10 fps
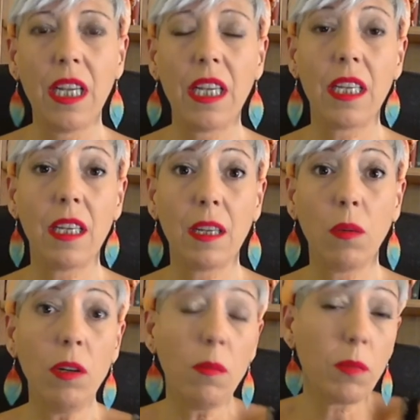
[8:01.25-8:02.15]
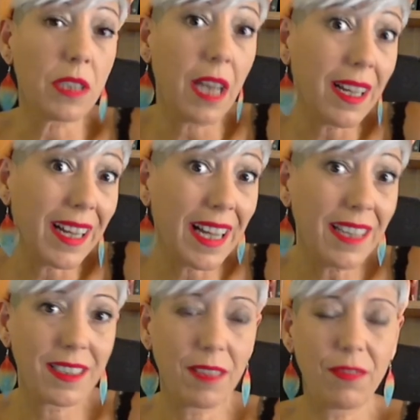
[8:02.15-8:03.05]
Y bueno, pues ya
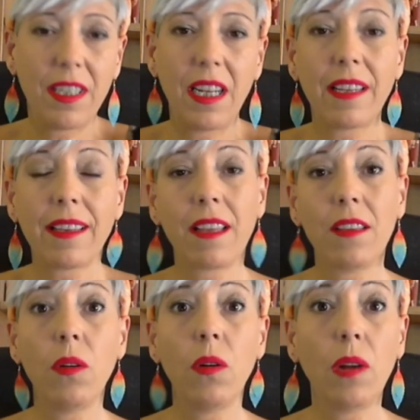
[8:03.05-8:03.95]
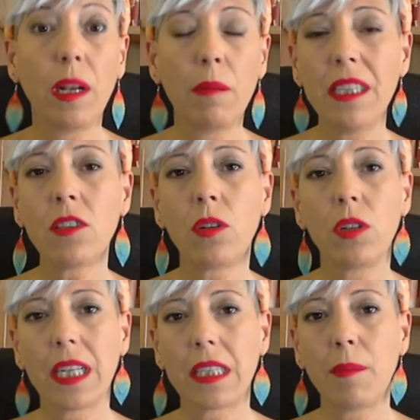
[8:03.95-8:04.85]
casi finalizando el mes,
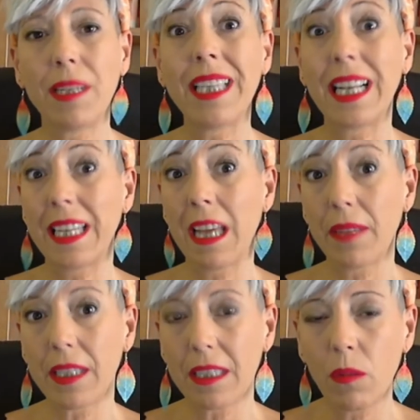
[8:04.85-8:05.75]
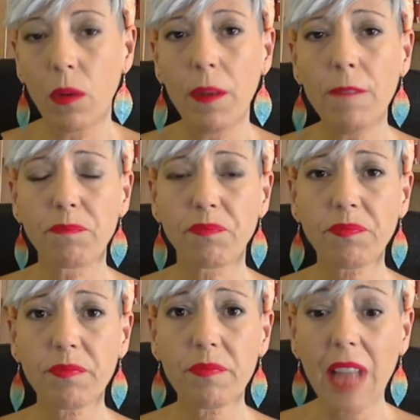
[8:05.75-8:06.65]
concretamente el día 29,
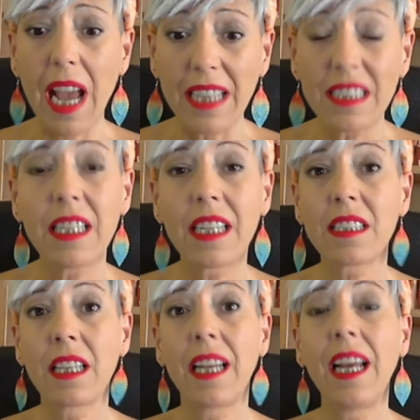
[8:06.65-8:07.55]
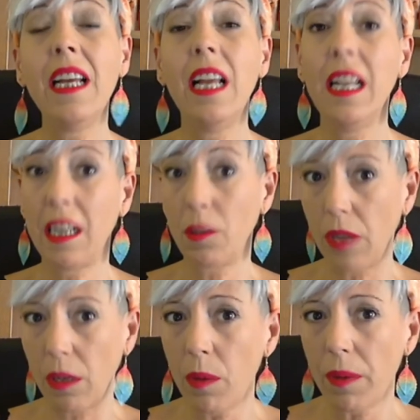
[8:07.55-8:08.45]
ahí sí que se dará la
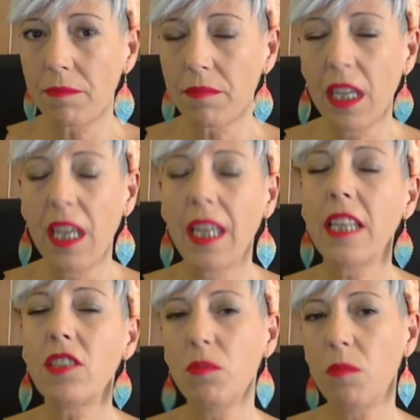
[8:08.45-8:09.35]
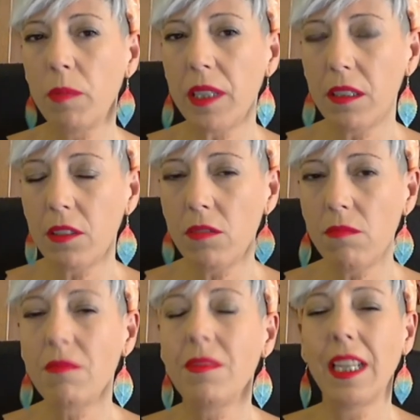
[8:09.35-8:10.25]
luna nueva, que es un
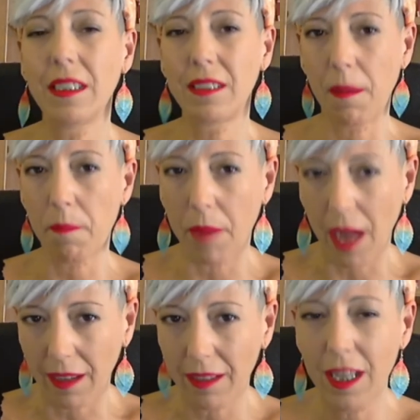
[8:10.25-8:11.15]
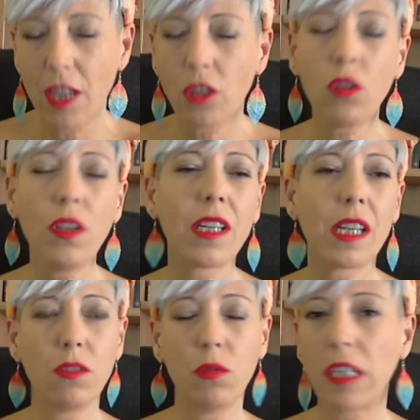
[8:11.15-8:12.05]
momento de sembrar. Todas
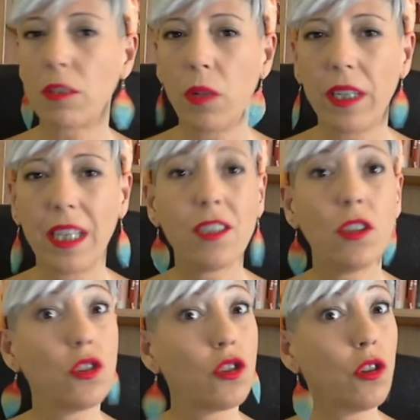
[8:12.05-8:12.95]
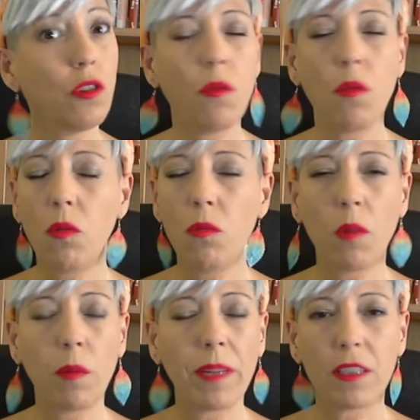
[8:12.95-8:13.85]
las lunas buenas son un
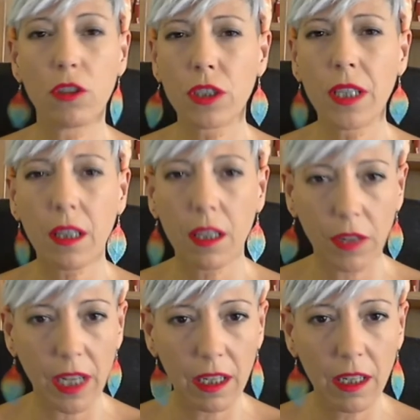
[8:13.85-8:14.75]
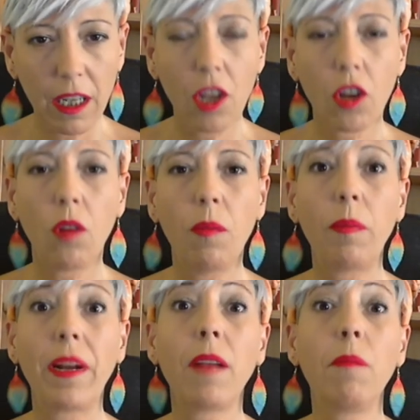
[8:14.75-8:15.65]
momento excepcional como
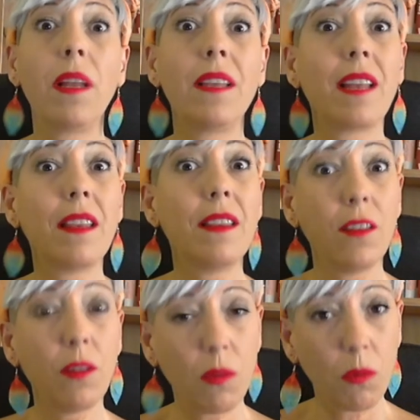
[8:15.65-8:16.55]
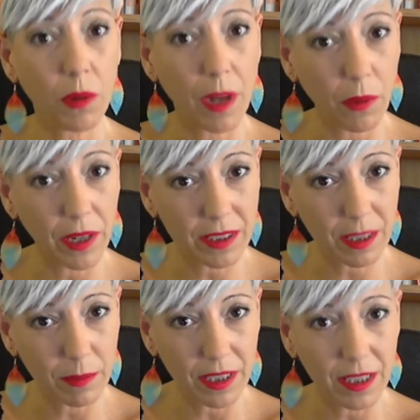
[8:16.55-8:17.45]
para ir plantando una buena
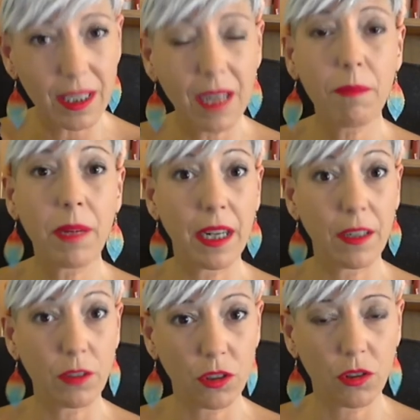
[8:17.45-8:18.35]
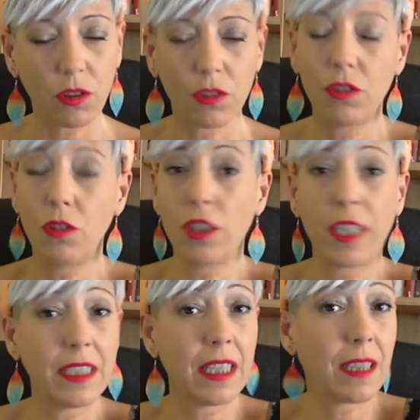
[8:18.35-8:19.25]
semillita para nosotros. No es
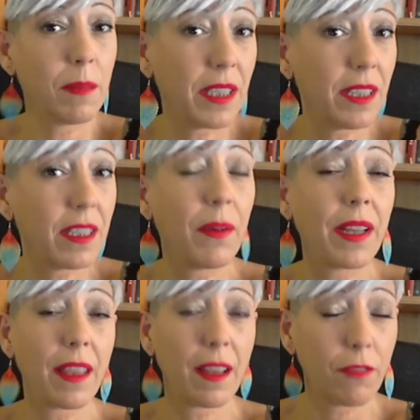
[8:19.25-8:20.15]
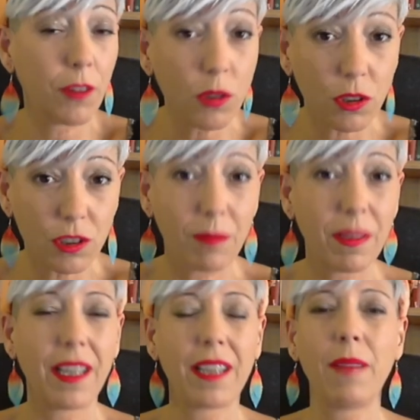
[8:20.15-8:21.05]
que esa semillita vaya a dar frutos
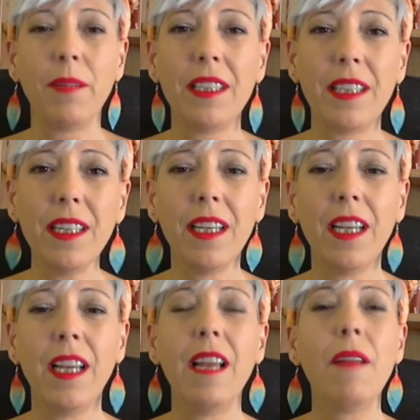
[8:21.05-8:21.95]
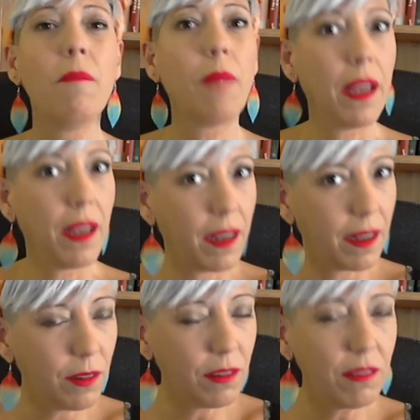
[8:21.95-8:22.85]
inmediatamente,
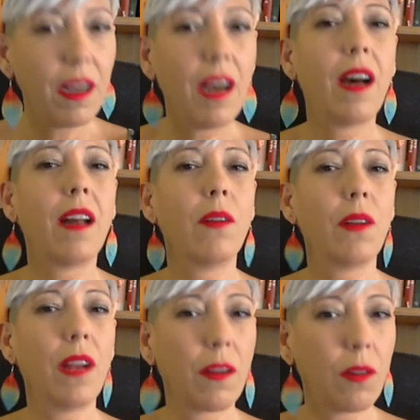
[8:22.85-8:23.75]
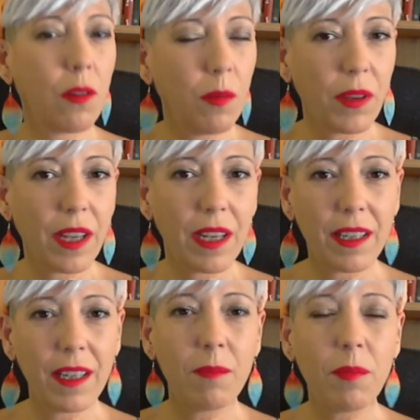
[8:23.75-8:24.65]
pero a lo largo como del
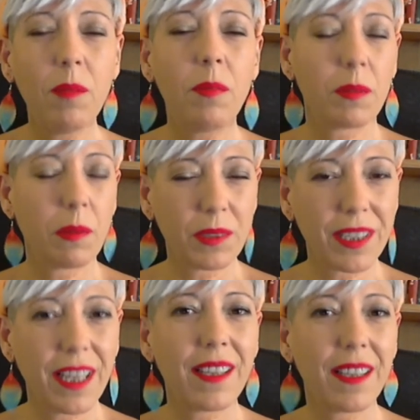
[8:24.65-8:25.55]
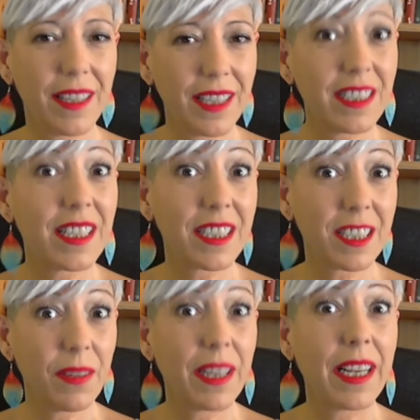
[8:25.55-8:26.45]
tiempo, pues vamos a decir que sí que
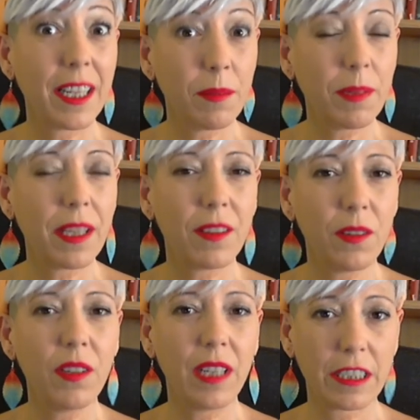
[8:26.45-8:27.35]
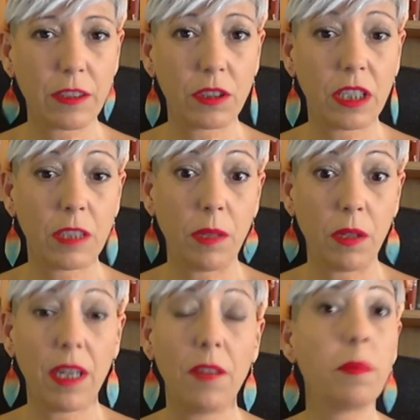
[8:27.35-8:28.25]
se van a ir viendo las cosas.
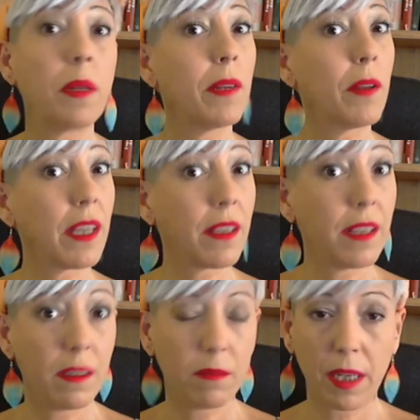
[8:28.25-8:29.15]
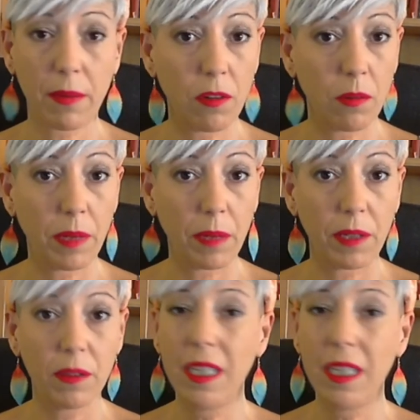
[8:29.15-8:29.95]
Pero claro, primero hay que hacer el trabajo previo.